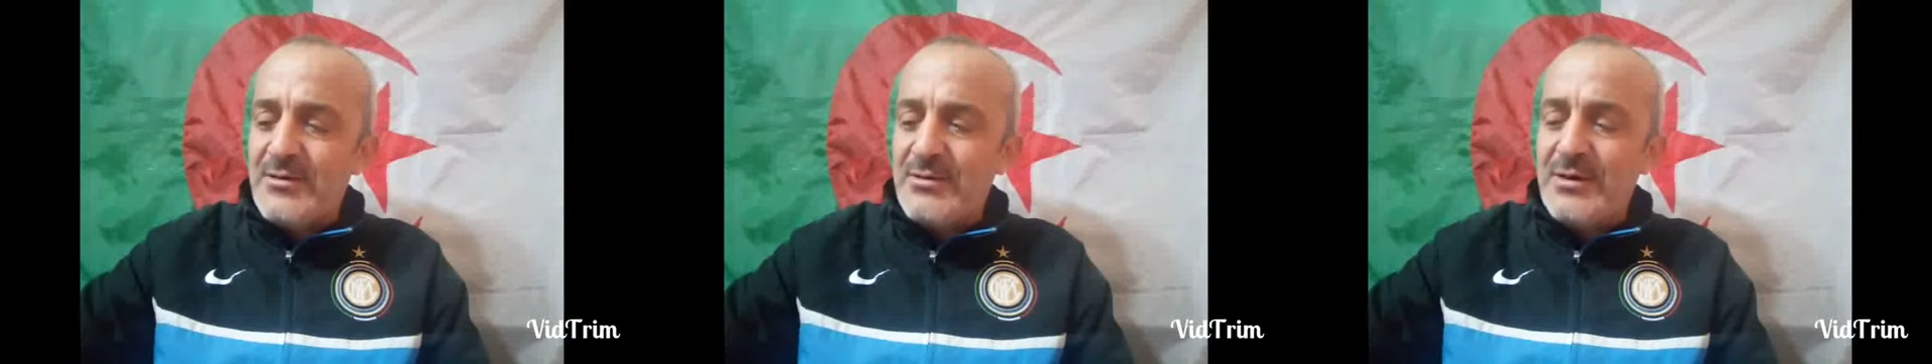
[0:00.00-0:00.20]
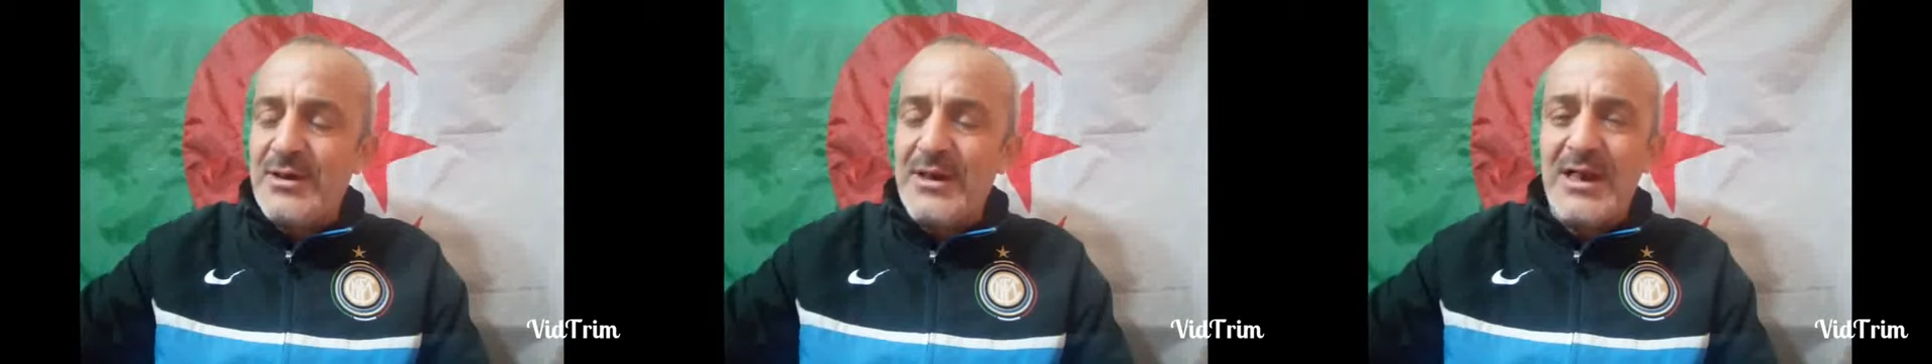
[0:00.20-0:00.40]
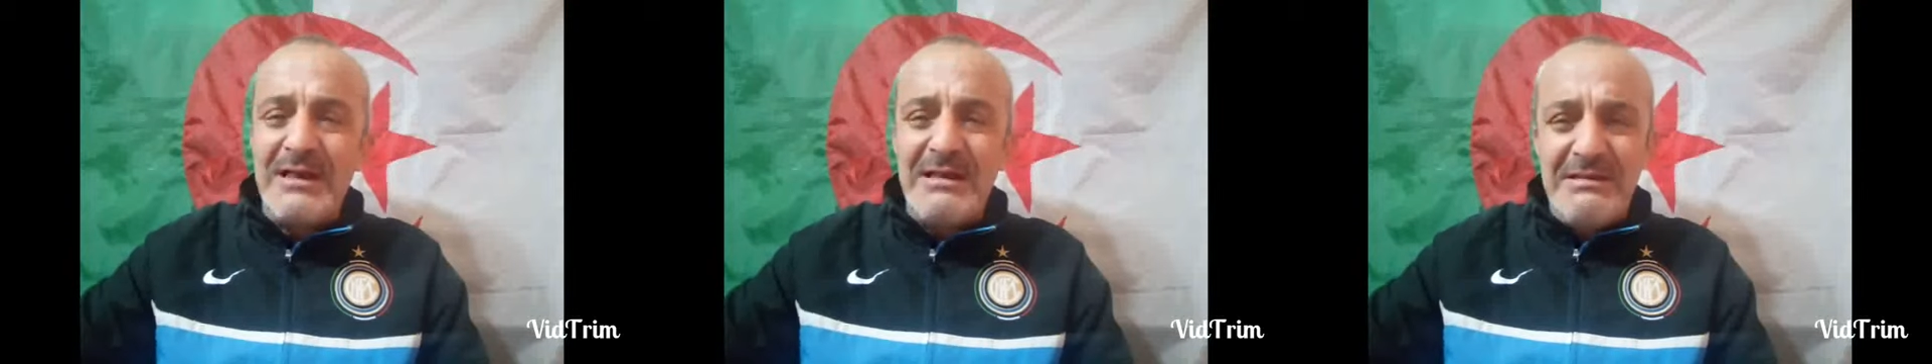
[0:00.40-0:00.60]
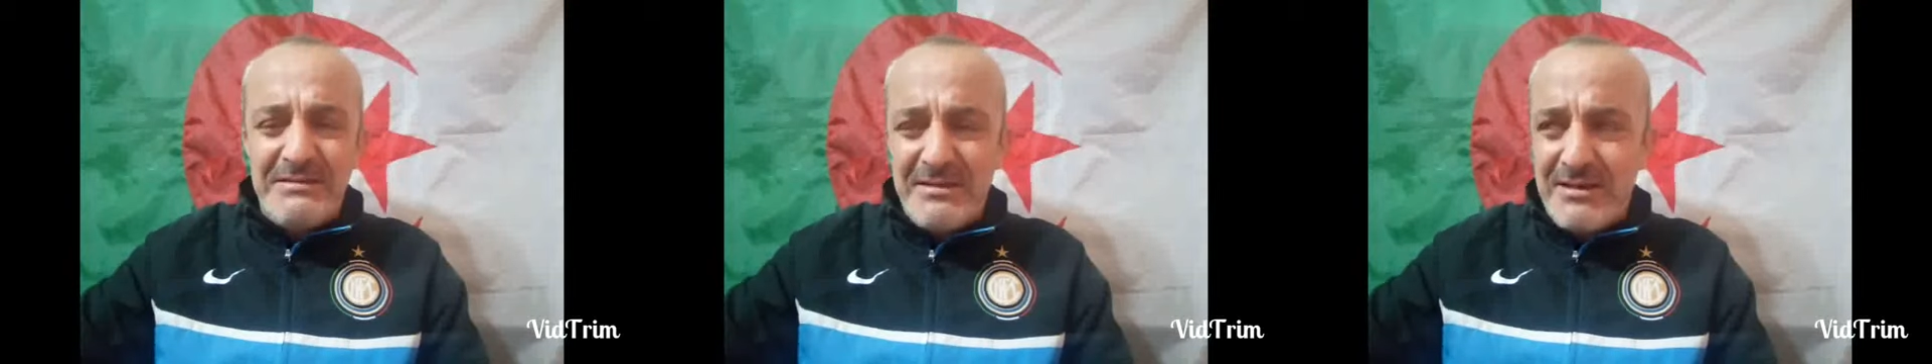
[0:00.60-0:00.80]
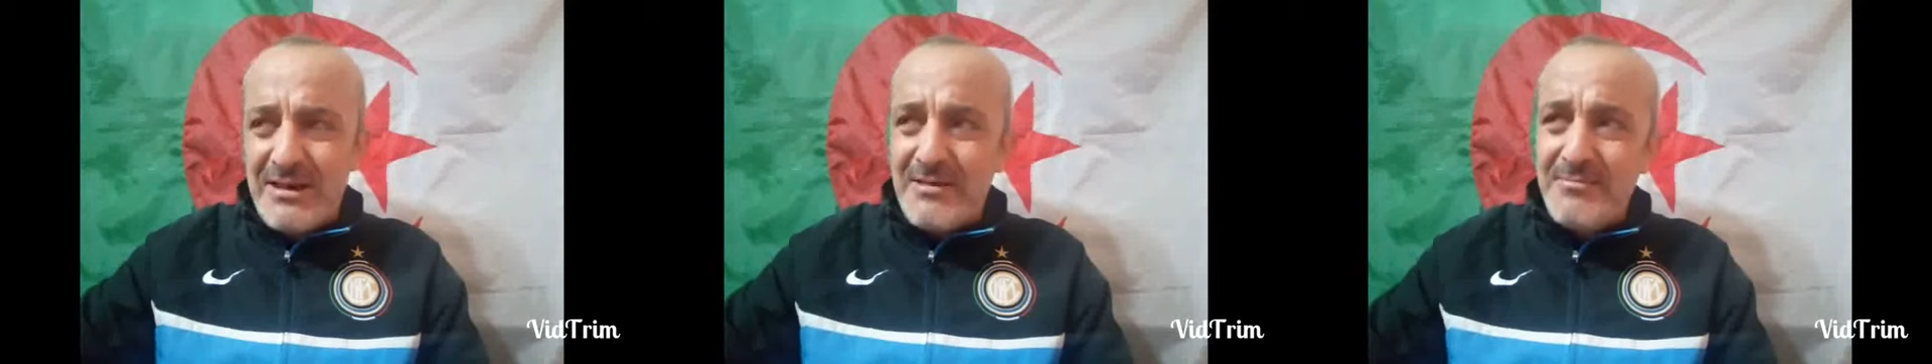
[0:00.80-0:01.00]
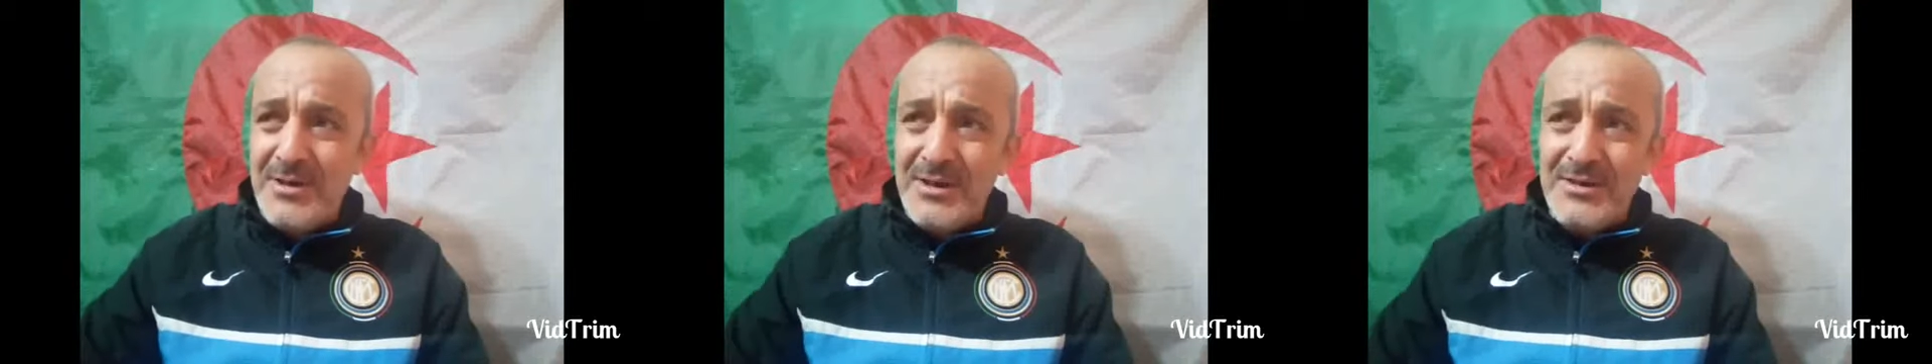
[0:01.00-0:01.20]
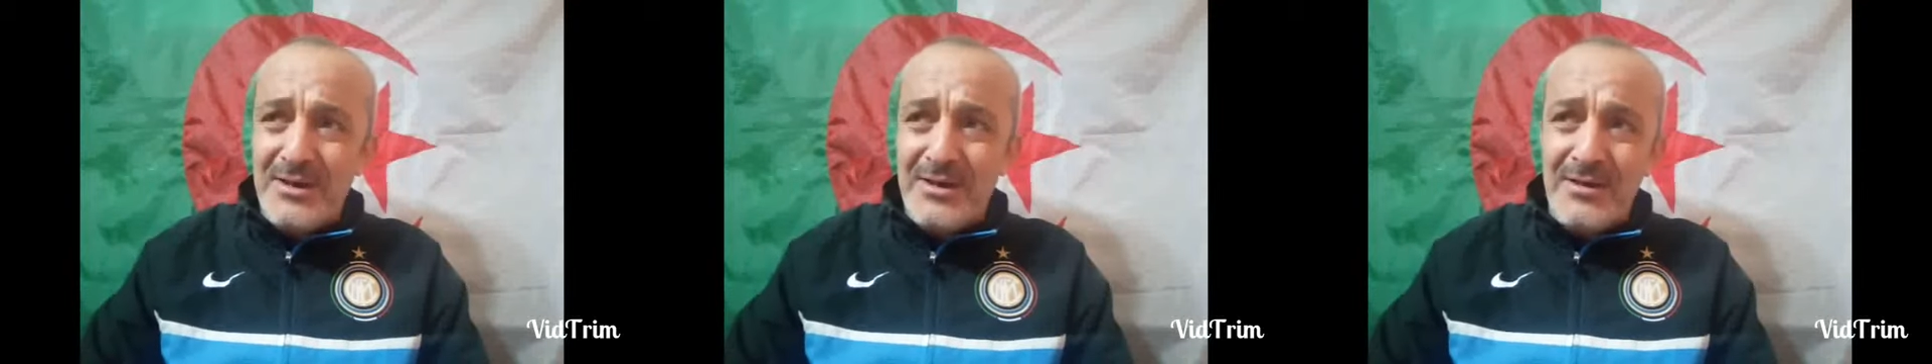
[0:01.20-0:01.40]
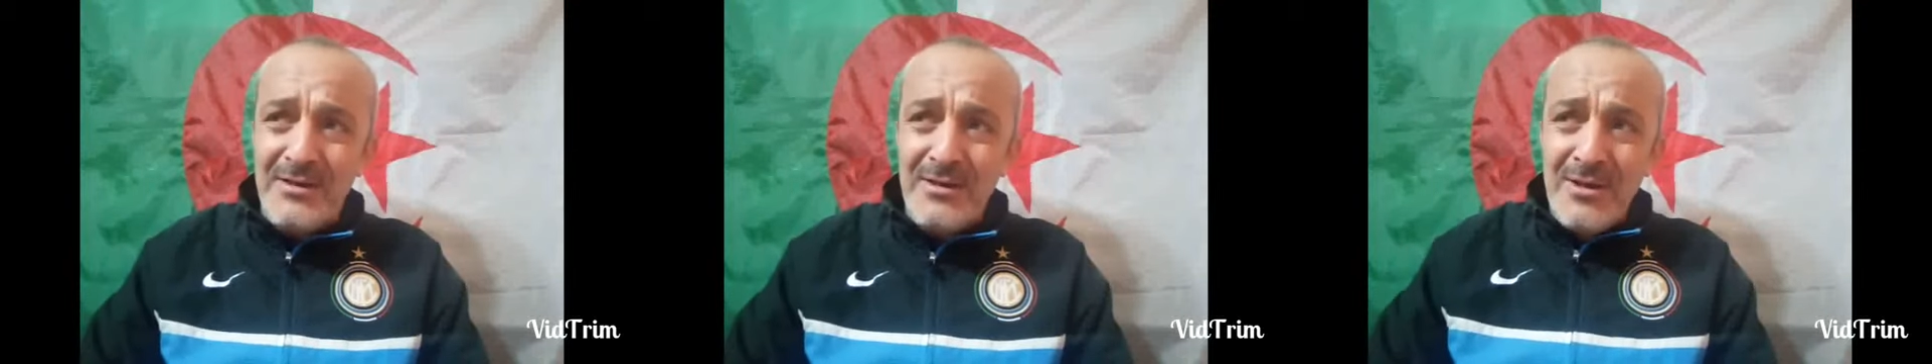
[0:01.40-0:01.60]
رئيس
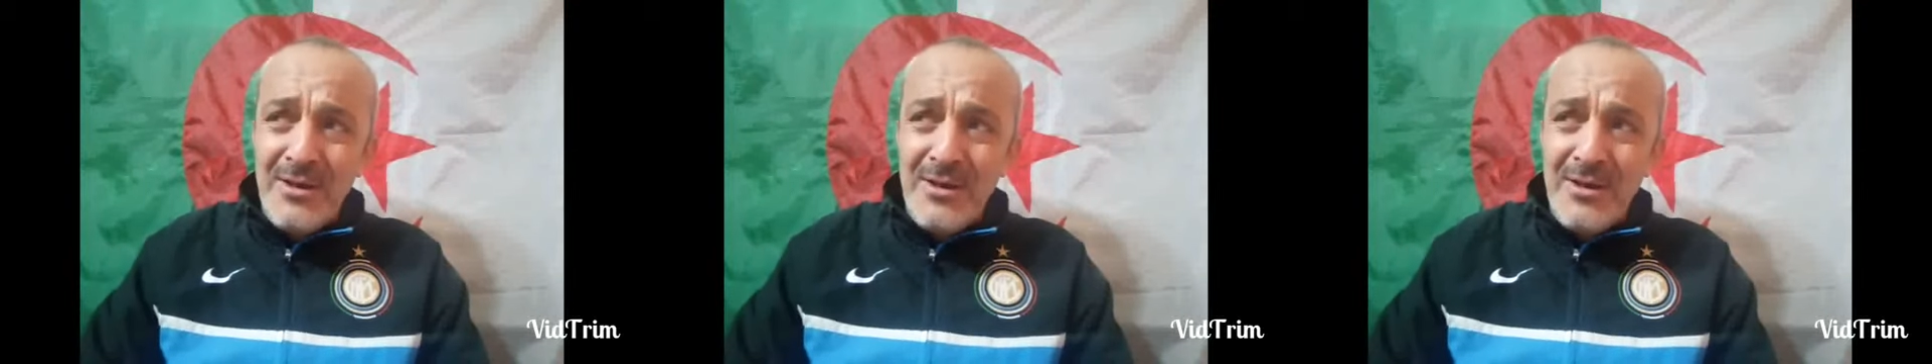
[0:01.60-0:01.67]
الرابطه